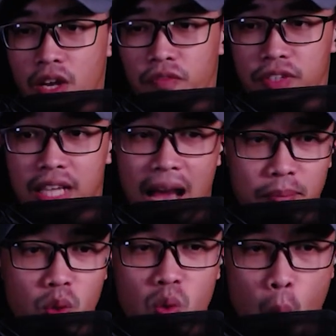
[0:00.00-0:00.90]
Vì ham
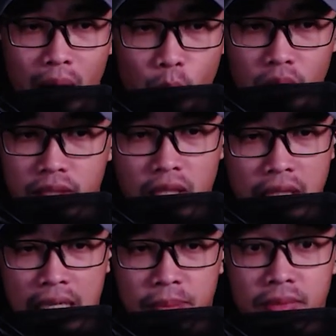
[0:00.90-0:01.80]
muốn hoàng huyện xích
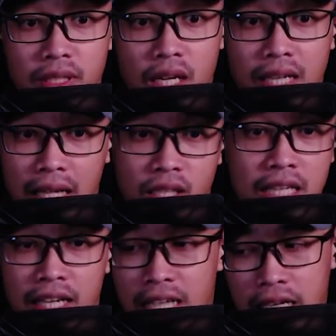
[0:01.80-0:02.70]
kim nên đã tới
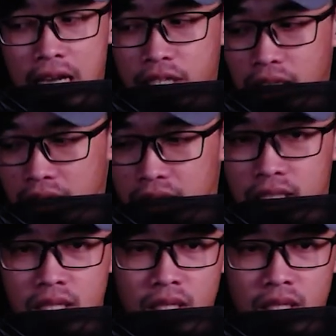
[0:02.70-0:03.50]
đây đại khai sát giới